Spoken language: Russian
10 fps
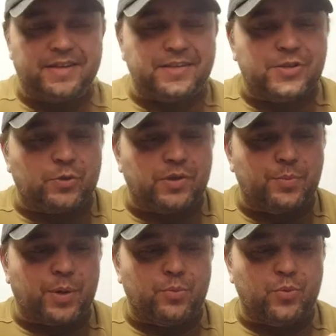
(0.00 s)
ничего не
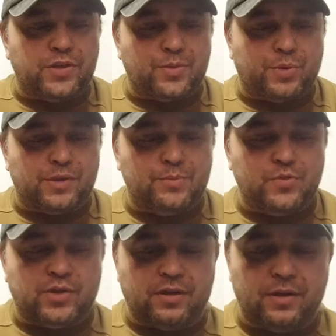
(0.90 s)
попортить,
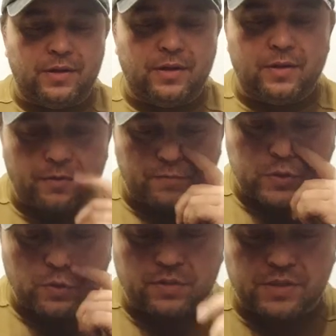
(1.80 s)
потому что
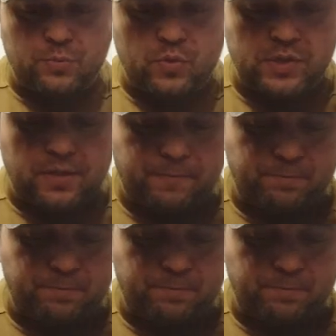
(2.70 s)
все возможно.